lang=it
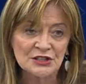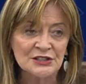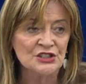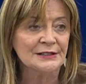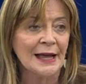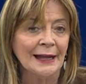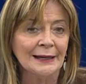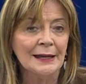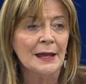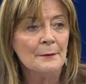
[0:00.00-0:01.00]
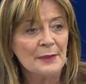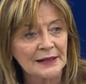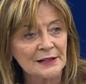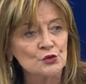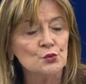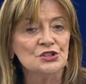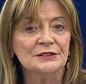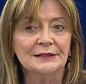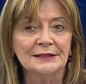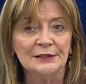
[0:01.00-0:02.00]
CG digitale perché nessun
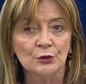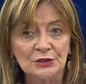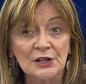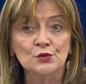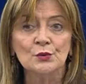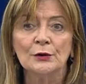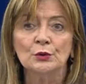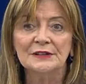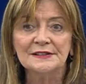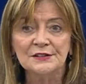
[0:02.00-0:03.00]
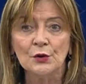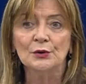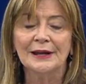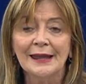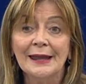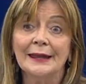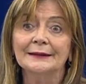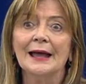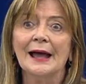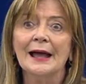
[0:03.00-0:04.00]
cittadino di nessuna condizione,
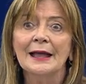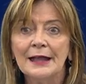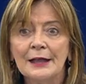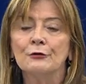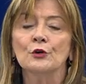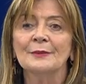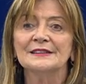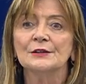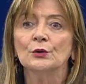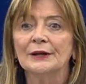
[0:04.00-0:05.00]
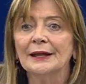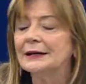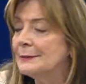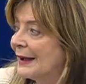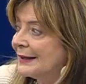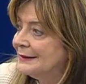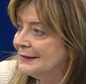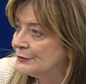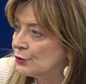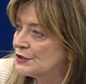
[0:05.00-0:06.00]
età e formazione rimanga
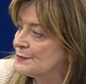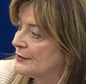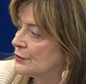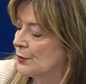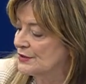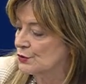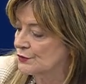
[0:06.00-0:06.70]
indietro rispetto a questo